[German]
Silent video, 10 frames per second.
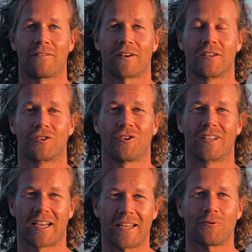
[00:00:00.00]
einfach einen
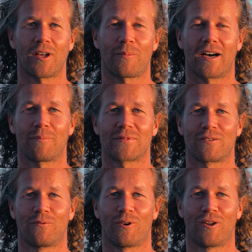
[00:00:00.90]
tollen Kiteurlaub haben
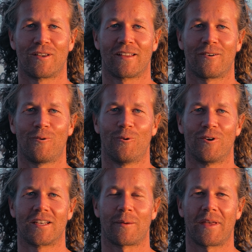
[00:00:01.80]
zu wollen
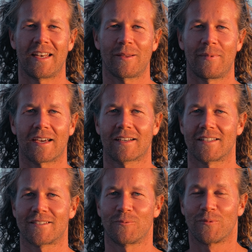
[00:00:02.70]
und am Ende merken,
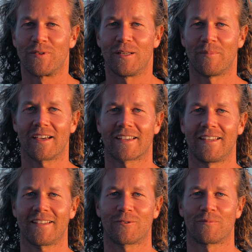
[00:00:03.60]
dass es um viel mehr
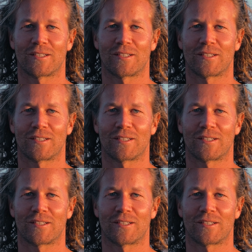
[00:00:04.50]
geht, um